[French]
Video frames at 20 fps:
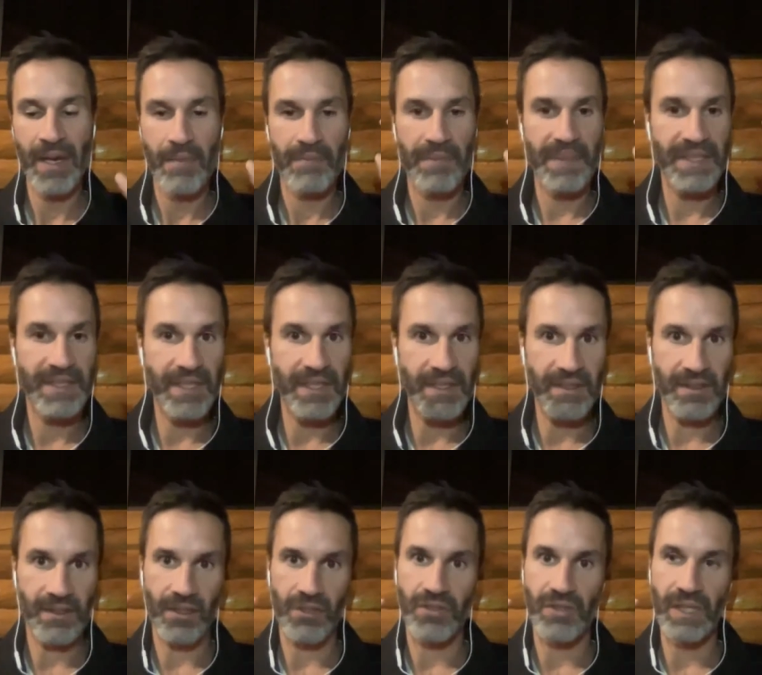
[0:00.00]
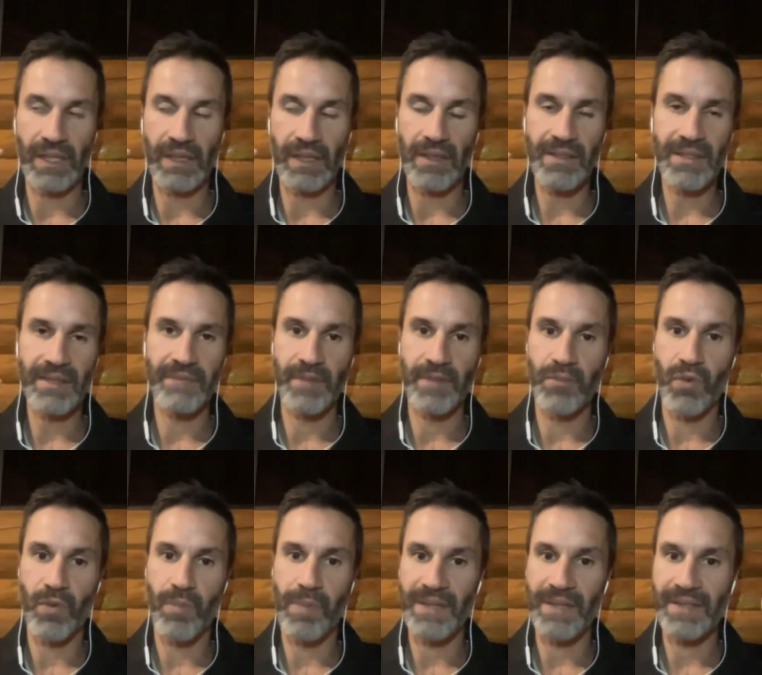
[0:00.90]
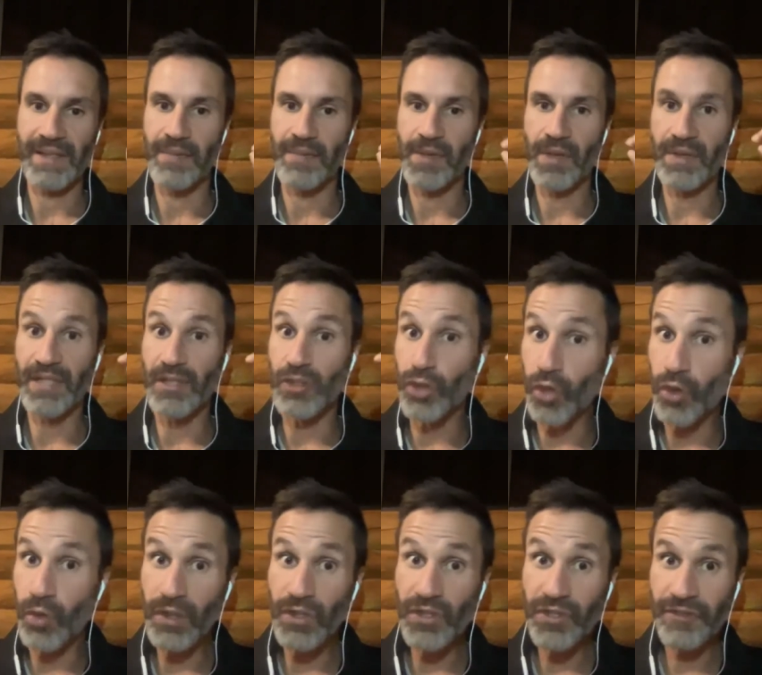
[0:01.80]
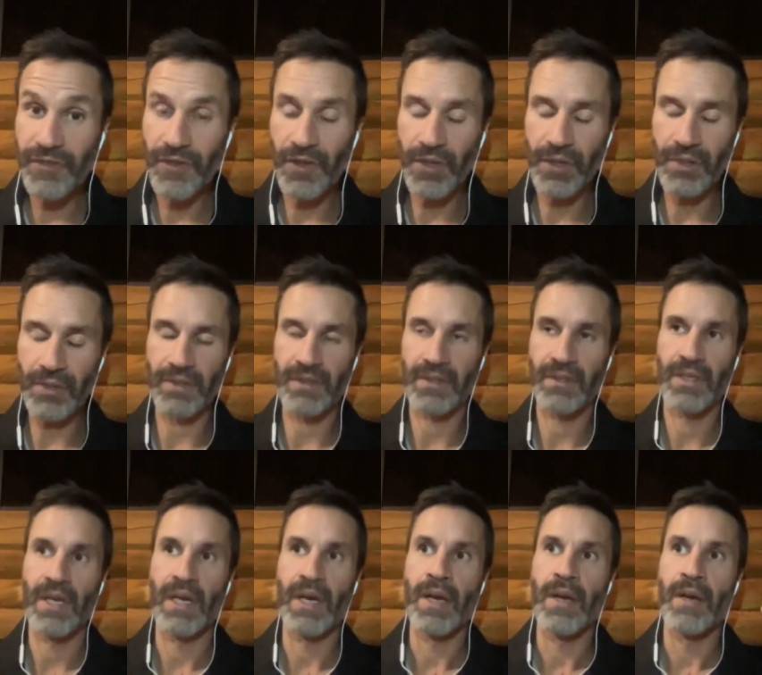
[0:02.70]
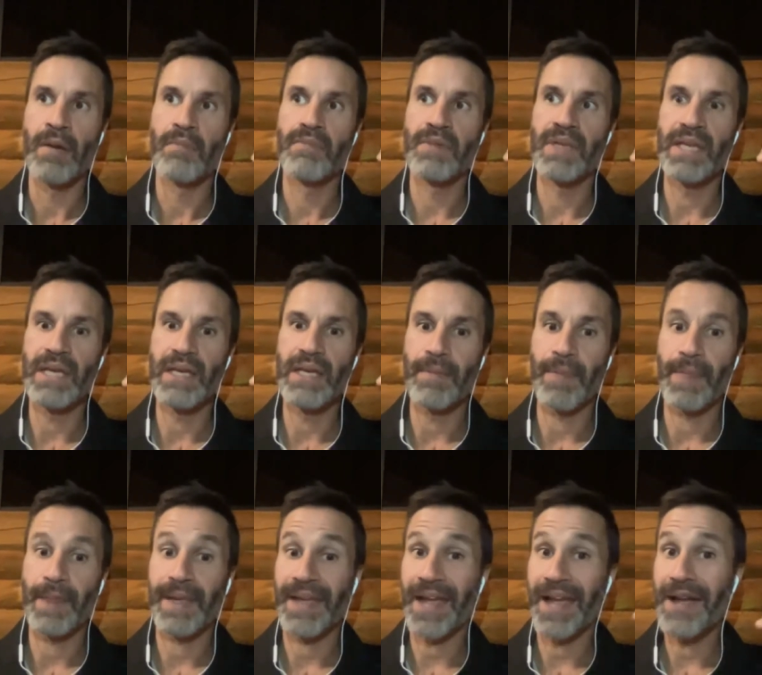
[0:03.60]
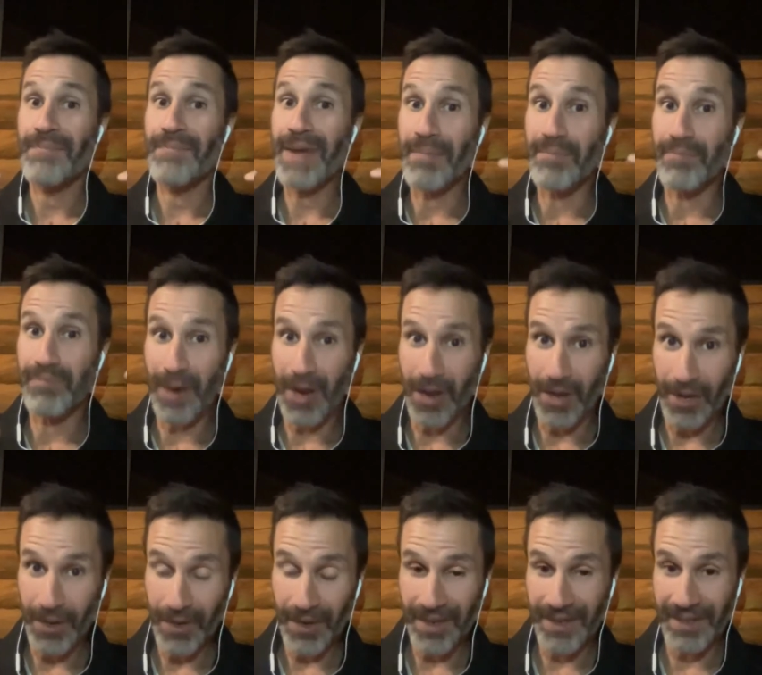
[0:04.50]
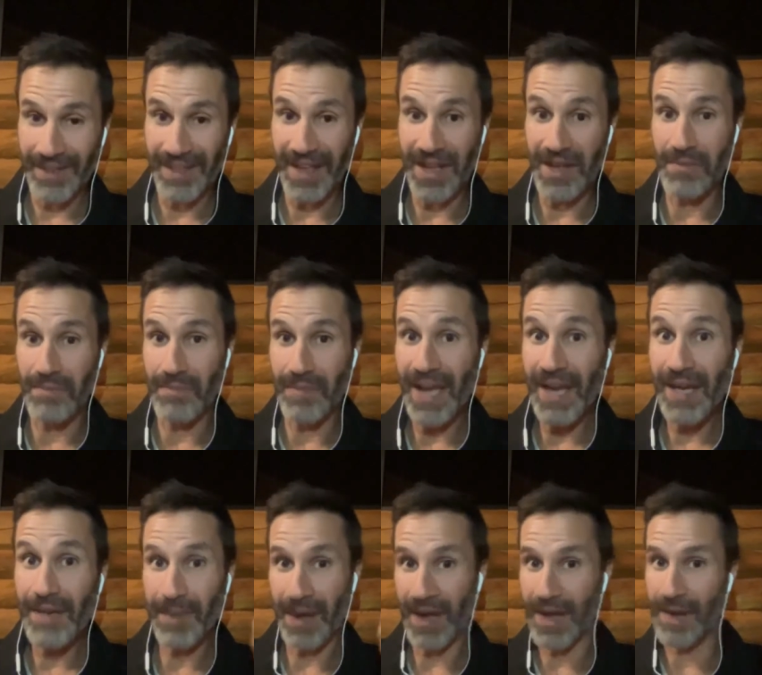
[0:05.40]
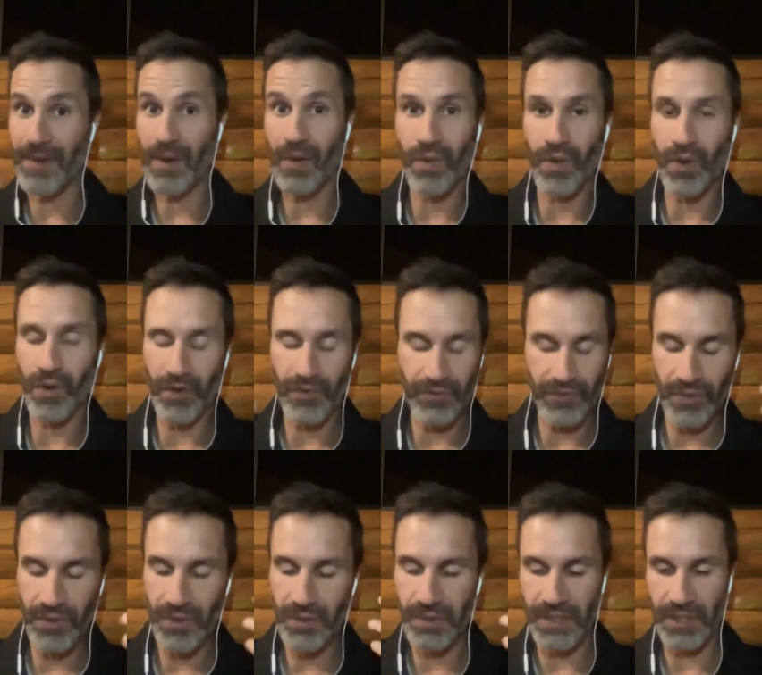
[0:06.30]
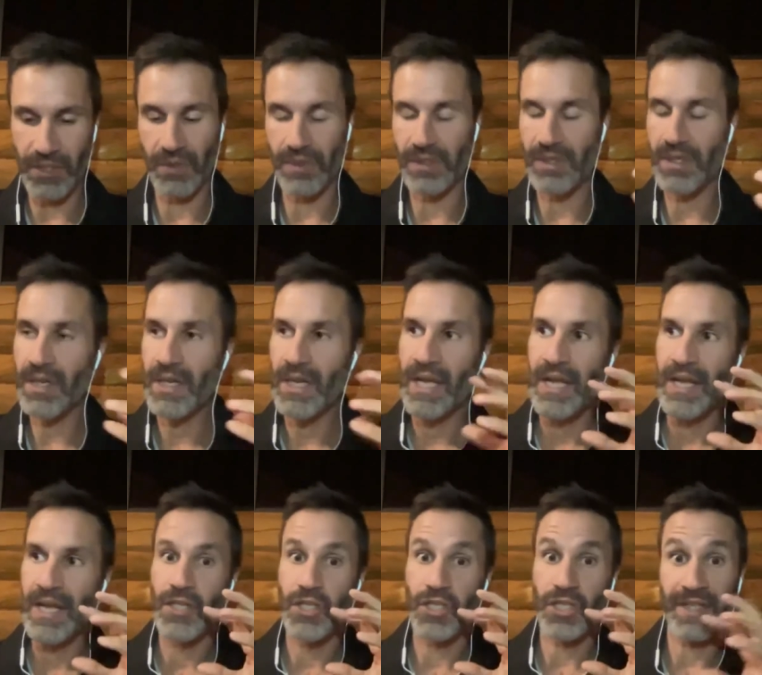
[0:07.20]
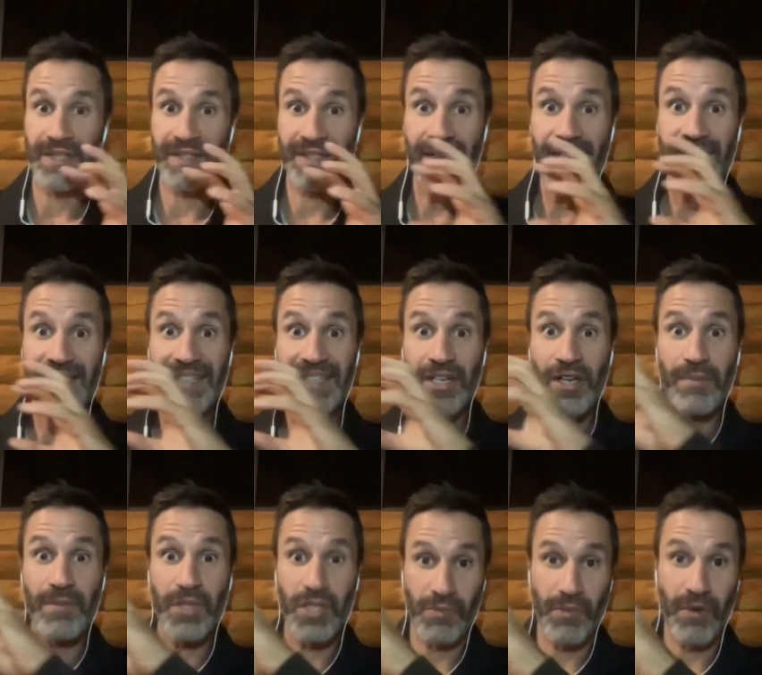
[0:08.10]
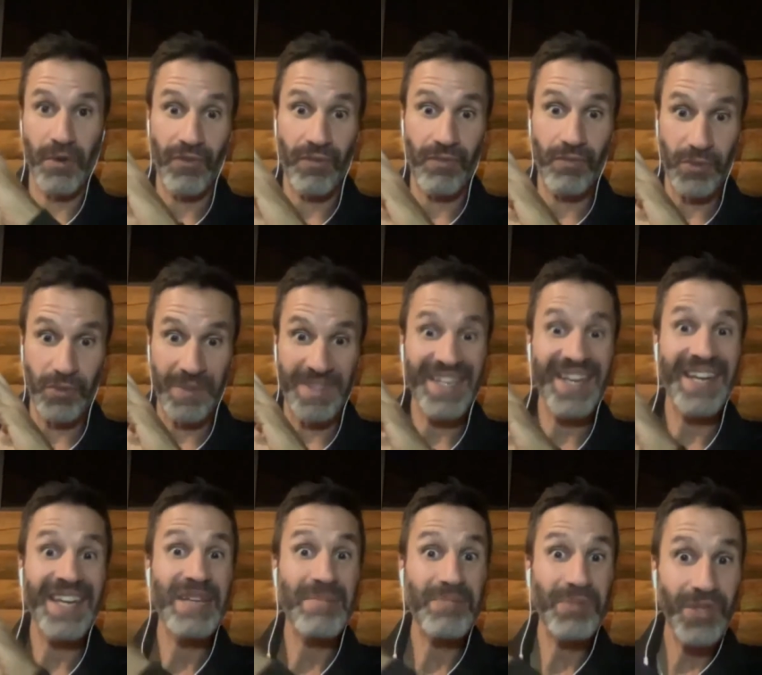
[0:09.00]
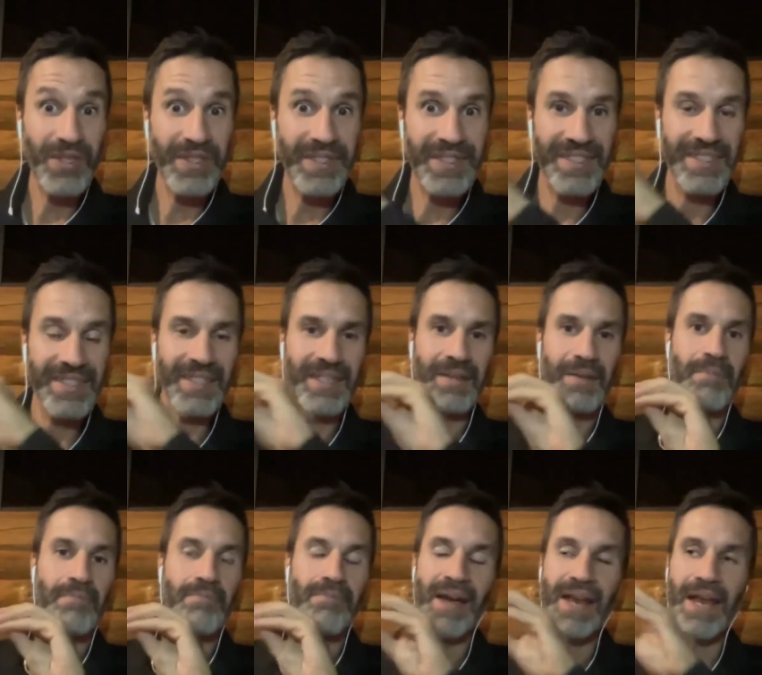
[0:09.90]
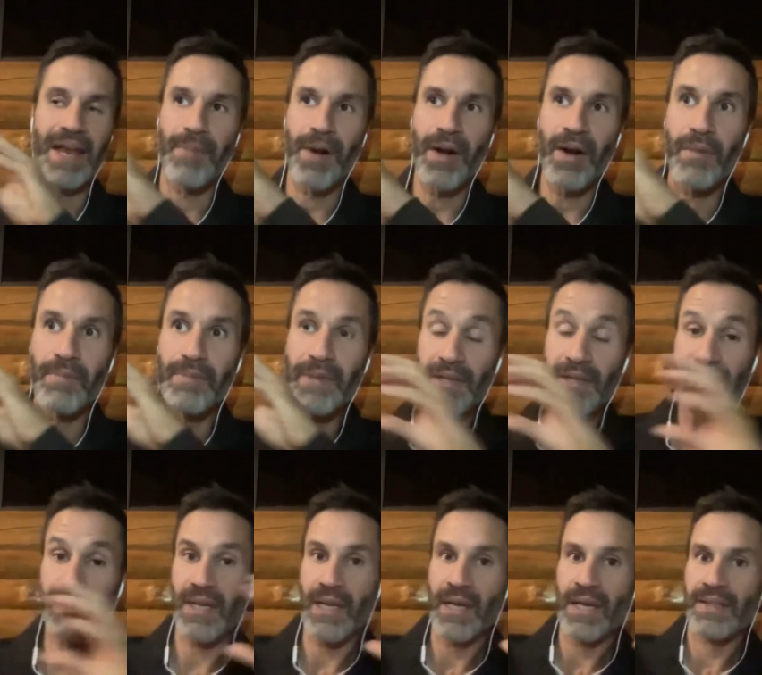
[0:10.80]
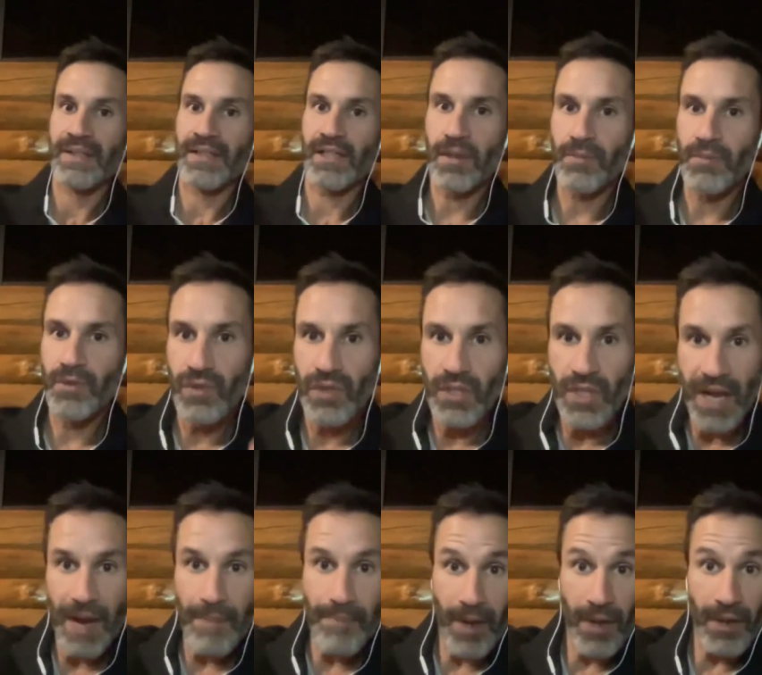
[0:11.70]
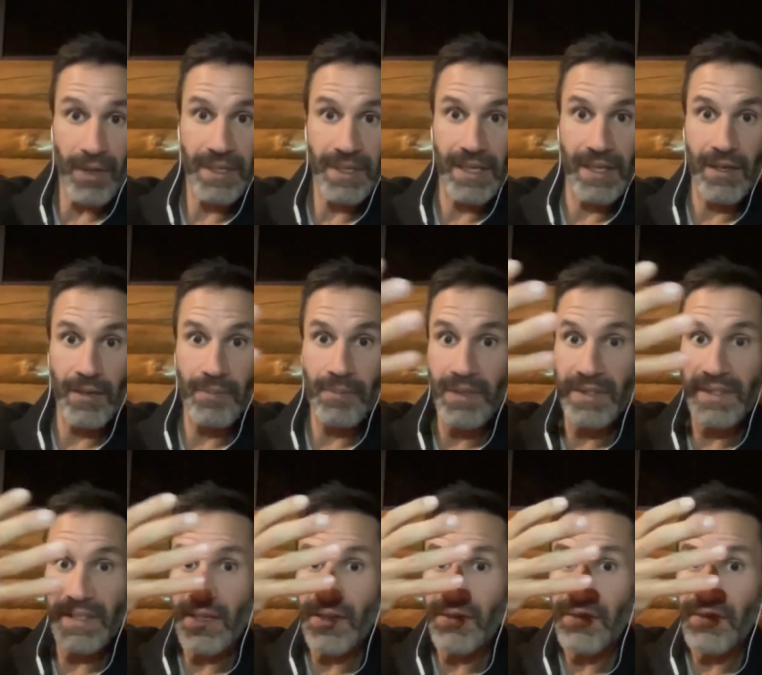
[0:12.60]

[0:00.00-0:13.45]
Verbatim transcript: Puis ce que tu décris là, ça me fait beaucoup penser à l'hypnose. C'est sur quoi tu focuses. Puis quand ma peur embarque par rapport aux revenus ou ces choses-là, je sens que c'est comme, je me, sens hypnotisé par la peur. Puis là, c'est comme, il y a la peur qui est là, puis là, ça